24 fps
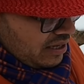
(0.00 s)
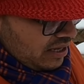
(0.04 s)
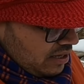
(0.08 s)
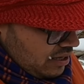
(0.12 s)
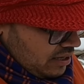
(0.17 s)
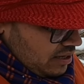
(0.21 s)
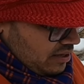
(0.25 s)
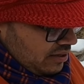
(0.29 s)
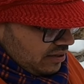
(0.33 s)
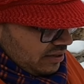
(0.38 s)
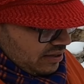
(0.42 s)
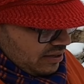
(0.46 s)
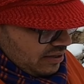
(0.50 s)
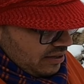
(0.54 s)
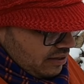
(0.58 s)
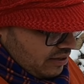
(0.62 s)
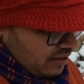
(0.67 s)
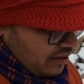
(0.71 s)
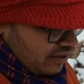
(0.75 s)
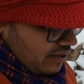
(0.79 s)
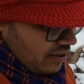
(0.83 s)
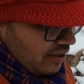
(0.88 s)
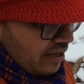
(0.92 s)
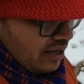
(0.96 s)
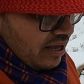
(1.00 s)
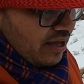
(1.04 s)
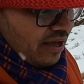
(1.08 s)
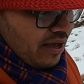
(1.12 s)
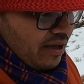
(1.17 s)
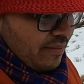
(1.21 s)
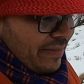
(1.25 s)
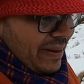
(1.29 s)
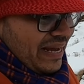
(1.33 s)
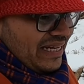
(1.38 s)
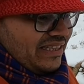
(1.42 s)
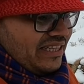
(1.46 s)
क्या नहीं हुआ आपके
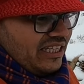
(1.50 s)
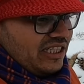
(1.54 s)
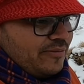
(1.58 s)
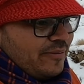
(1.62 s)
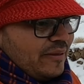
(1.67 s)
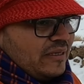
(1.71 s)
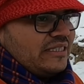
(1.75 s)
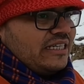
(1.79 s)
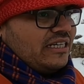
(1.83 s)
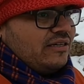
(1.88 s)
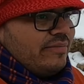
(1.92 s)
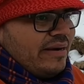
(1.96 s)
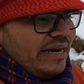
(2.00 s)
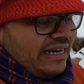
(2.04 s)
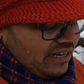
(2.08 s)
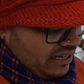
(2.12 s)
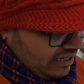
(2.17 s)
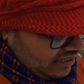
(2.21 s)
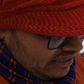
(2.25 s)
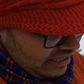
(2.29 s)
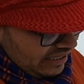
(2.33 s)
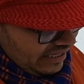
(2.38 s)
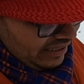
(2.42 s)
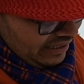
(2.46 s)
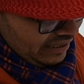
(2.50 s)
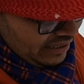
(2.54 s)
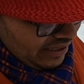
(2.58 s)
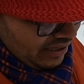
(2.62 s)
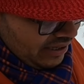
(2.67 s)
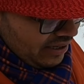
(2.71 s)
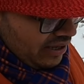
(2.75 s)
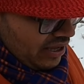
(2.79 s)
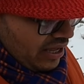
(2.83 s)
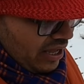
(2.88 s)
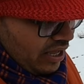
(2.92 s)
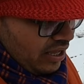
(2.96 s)
साथ पैंतीस परसेंट बैटरी थी
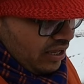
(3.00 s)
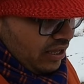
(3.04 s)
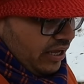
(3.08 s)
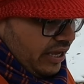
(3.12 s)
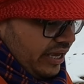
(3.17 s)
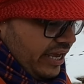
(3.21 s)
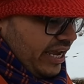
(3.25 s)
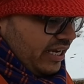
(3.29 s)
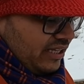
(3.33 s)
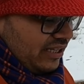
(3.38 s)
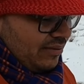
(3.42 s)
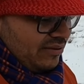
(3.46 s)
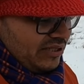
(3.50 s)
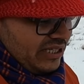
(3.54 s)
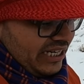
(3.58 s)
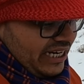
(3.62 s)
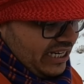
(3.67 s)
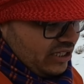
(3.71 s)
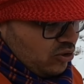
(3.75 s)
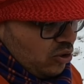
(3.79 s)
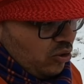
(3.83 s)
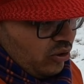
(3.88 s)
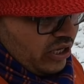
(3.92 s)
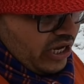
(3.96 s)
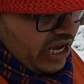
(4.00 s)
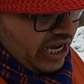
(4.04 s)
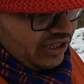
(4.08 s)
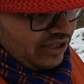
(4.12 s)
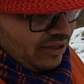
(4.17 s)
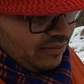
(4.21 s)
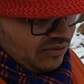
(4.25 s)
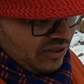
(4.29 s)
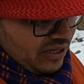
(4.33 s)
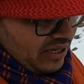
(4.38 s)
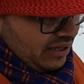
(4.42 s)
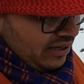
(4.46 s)
एकदम से डिश होगी
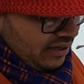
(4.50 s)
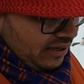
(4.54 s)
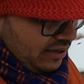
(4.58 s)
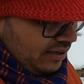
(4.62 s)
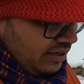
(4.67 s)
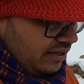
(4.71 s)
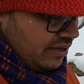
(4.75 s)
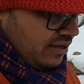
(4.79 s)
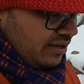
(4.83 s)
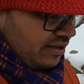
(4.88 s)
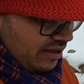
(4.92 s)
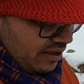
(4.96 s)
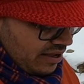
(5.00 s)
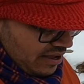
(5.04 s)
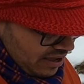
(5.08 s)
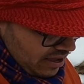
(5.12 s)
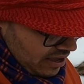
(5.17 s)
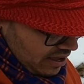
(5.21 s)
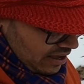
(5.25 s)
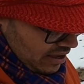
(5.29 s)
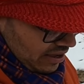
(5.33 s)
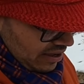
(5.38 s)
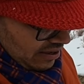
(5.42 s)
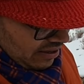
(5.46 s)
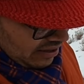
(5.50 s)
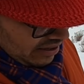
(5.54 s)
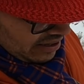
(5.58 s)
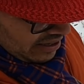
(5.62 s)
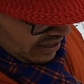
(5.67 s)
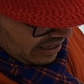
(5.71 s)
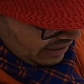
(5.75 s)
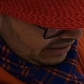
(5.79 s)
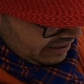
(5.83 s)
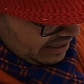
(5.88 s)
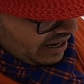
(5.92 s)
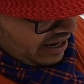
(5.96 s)
एकदम से ओके
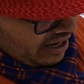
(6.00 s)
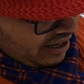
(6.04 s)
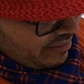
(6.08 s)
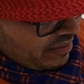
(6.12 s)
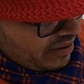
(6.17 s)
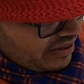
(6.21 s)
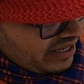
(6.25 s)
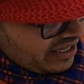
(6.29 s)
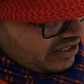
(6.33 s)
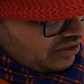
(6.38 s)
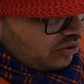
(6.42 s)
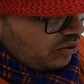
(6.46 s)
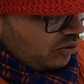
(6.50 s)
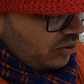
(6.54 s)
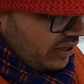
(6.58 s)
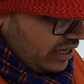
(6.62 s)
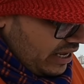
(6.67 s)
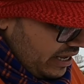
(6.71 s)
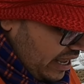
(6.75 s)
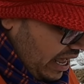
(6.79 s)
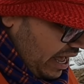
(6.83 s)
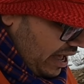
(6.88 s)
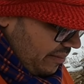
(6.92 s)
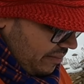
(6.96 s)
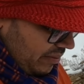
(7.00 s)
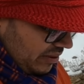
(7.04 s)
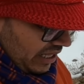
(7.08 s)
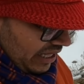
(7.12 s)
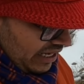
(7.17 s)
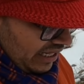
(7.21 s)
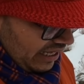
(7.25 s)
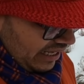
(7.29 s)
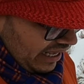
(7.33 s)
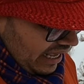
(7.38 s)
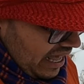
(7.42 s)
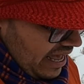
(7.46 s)
ठंड में ये जरूरी है यहाँ
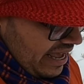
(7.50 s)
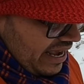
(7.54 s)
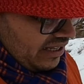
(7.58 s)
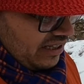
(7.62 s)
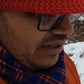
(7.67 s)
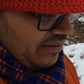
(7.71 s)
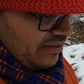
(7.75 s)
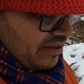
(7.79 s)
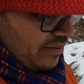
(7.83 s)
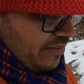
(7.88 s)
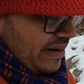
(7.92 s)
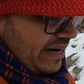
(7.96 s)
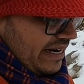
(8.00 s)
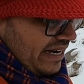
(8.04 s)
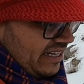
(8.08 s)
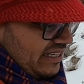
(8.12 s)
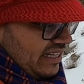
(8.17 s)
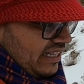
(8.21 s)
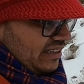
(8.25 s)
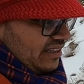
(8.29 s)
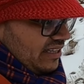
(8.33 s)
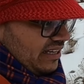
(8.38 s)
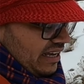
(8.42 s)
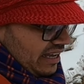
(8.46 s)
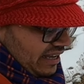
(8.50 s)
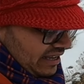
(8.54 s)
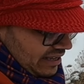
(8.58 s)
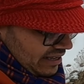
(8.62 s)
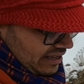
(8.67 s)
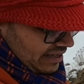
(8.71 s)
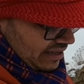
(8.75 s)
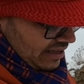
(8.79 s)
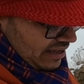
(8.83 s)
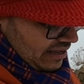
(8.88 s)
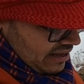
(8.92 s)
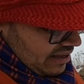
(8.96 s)
पता नहीं क्या एकदम से बैटरी जाती है
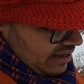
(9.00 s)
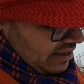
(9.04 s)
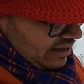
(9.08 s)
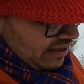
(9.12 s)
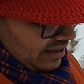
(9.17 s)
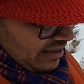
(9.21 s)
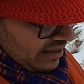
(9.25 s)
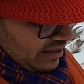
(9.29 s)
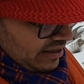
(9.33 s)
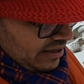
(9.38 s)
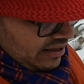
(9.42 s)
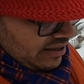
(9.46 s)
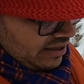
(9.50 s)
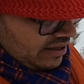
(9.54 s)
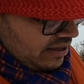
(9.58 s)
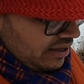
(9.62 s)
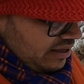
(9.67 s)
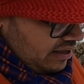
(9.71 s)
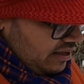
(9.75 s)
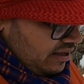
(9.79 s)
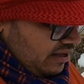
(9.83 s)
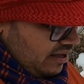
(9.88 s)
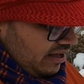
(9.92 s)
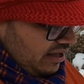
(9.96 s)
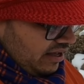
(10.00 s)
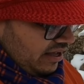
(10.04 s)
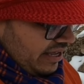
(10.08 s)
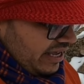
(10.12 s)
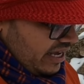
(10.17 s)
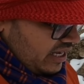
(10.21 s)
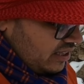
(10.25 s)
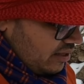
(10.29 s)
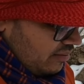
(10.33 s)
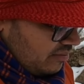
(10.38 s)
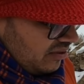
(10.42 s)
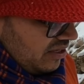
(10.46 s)
ड्रेन हो जाती है भाई
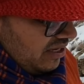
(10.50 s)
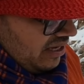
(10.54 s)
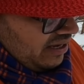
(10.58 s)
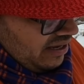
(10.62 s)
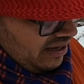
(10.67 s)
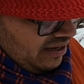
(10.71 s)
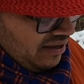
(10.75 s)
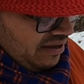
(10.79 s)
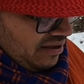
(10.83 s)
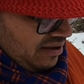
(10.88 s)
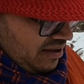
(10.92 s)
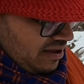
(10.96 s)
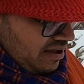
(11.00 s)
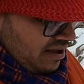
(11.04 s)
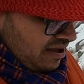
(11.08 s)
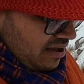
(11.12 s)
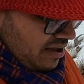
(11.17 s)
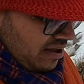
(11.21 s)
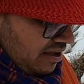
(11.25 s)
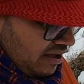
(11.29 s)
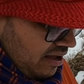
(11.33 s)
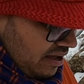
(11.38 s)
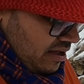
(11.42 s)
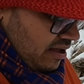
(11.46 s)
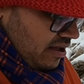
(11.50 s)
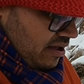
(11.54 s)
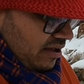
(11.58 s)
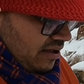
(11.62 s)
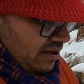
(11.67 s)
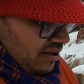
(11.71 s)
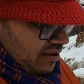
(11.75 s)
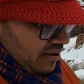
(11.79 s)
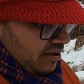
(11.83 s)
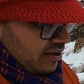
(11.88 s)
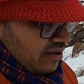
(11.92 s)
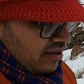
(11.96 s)
हाँ एकदम से इसलिए तो
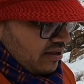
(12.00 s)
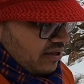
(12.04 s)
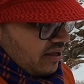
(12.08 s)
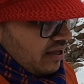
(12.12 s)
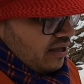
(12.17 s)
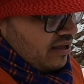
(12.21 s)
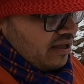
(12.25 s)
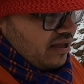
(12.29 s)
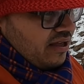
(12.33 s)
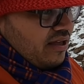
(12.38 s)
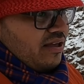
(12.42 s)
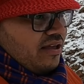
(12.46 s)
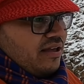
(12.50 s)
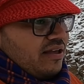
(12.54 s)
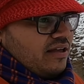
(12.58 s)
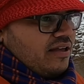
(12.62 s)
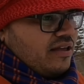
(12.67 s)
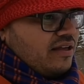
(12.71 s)
आपको सजेस्ट की थी पावर